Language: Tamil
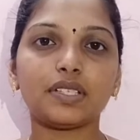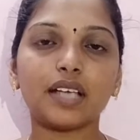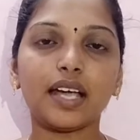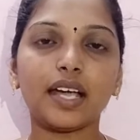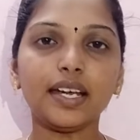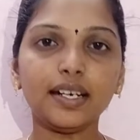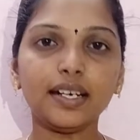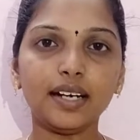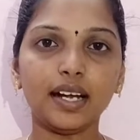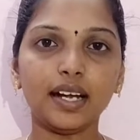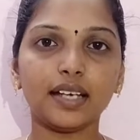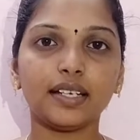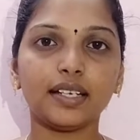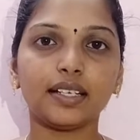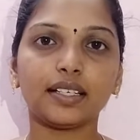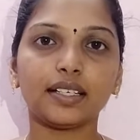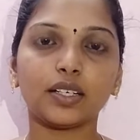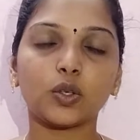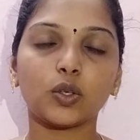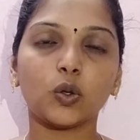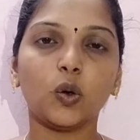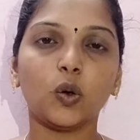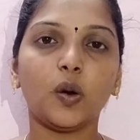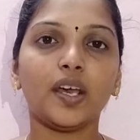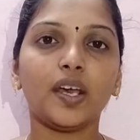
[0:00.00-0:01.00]
சைடில்
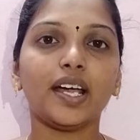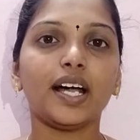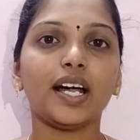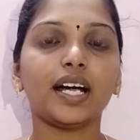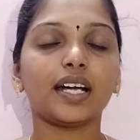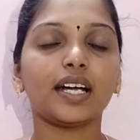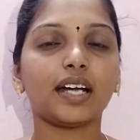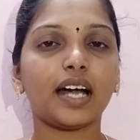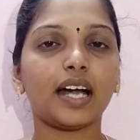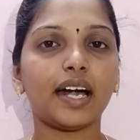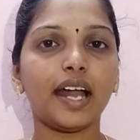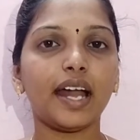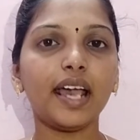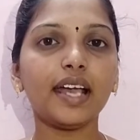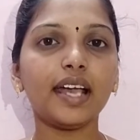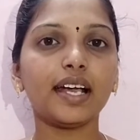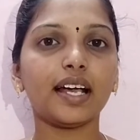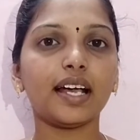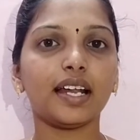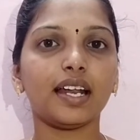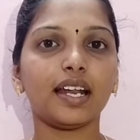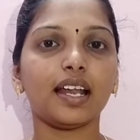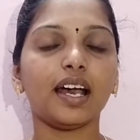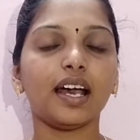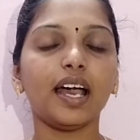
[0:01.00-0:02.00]
இருக்கக்கூடிய
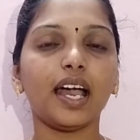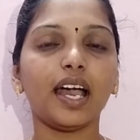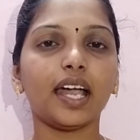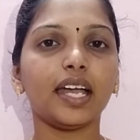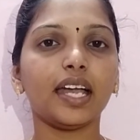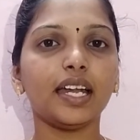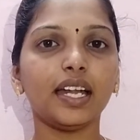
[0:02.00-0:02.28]
கடைகளில்